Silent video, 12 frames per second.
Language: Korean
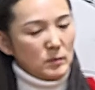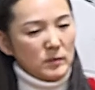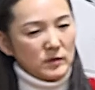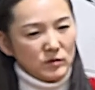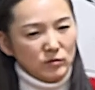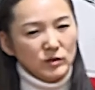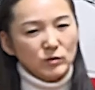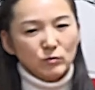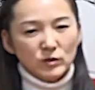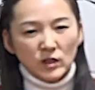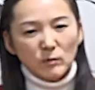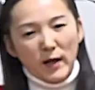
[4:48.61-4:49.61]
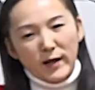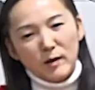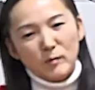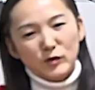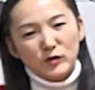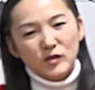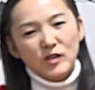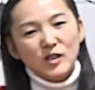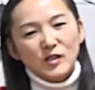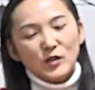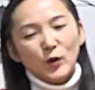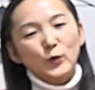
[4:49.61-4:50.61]
이렇게 흔히 우리가 말하면은
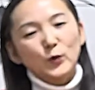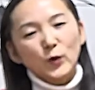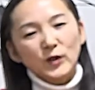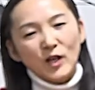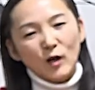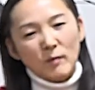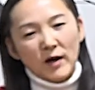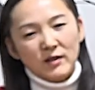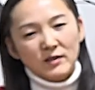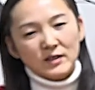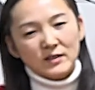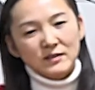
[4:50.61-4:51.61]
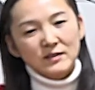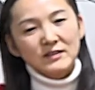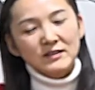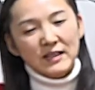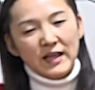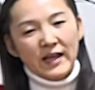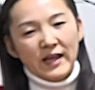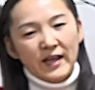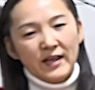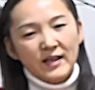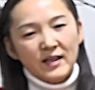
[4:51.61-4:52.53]
전통이라고 말을 이렇게 쓰는데